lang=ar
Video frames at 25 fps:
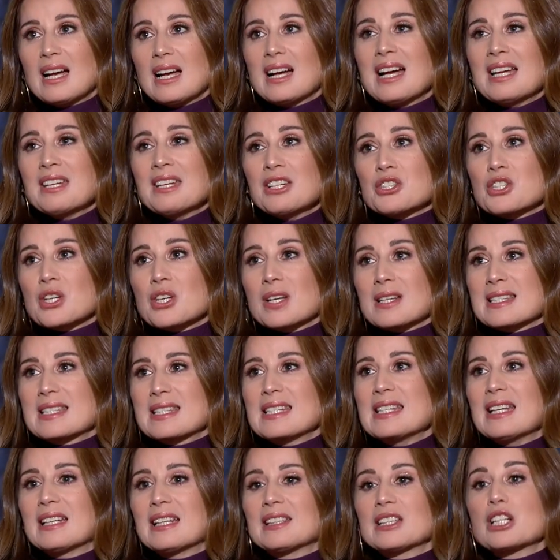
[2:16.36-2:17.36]
انا
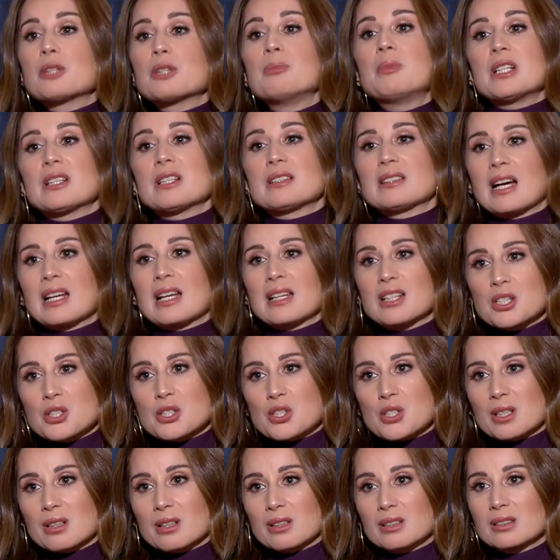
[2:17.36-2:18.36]
شخصيا كبرت على
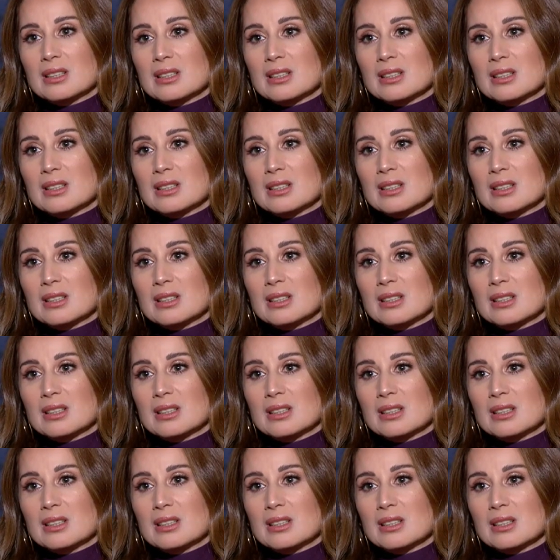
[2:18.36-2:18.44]
الهجره